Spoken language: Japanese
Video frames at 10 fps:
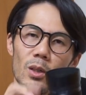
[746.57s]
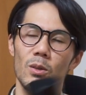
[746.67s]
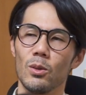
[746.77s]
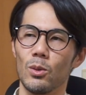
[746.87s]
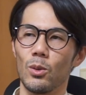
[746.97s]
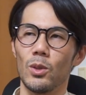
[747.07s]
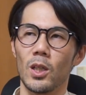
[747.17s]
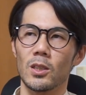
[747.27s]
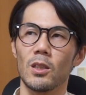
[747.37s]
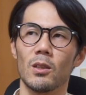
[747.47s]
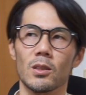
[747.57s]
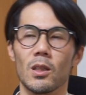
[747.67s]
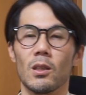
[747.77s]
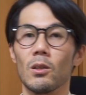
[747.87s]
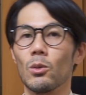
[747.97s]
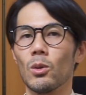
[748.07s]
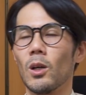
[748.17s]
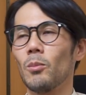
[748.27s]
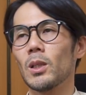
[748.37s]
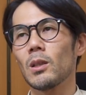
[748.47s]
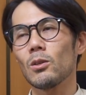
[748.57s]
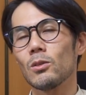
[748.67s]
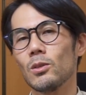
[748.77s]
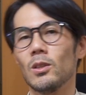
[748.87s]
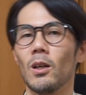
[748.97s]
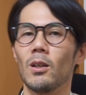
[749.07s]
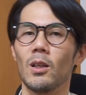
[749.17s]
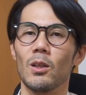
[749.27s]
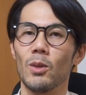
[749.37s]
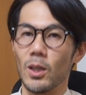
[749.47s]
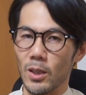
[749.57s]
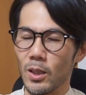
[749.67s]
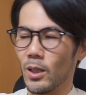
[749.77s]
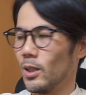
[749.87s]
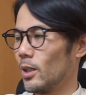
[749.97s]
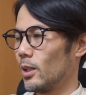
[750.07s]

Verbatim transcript: リュックのここにカチャってつけていこうが全く苦にならないわけで、